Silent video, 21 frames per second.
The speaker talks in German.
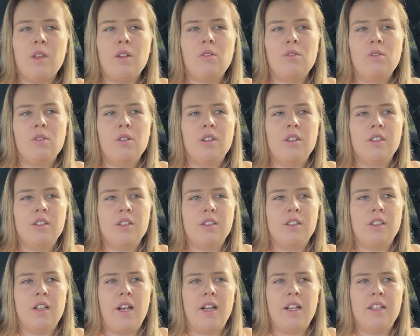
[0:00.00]
Und äh,
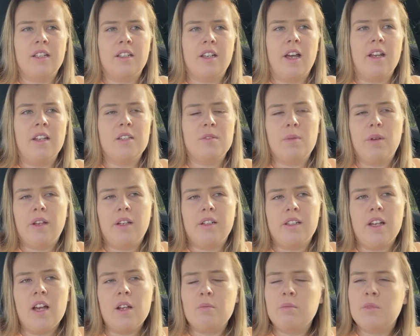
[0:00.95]
eigentlich gar nichts bei
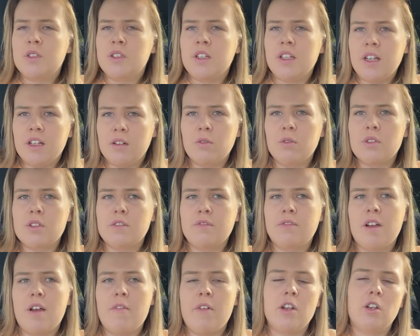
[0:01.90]
gedacht, ein bisschen eher
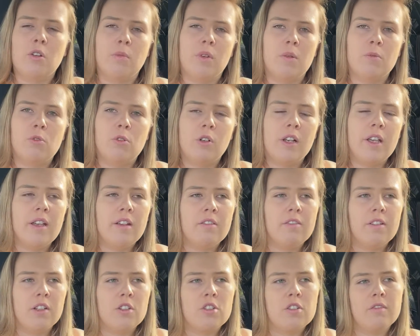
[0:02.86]
losgefahren, weil ich noch mit einem Kollegen
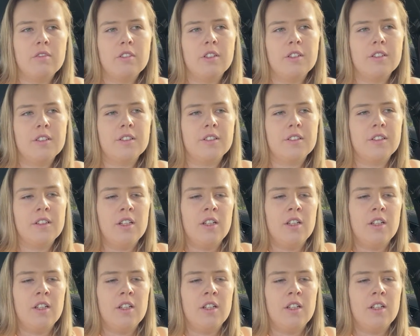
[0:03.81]
quatschen wollte.